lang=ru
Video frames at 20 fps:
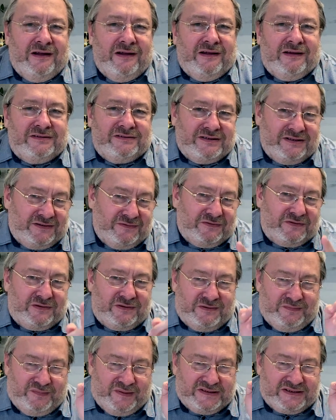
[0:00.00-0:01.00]
Кстати,
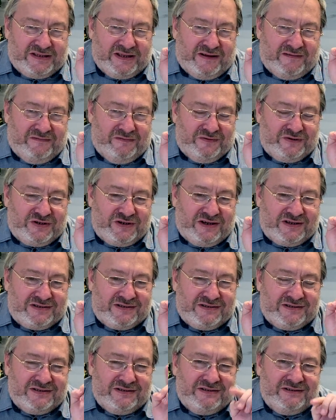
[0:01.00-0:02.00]
вот поставлю
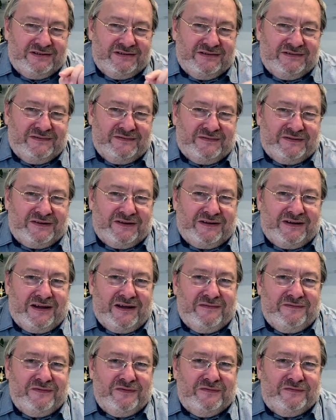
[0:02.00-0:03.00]
сейчас э,
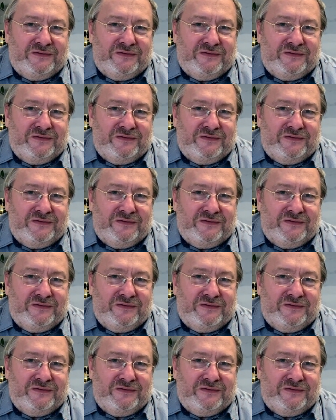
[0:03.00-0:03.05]
фотографию,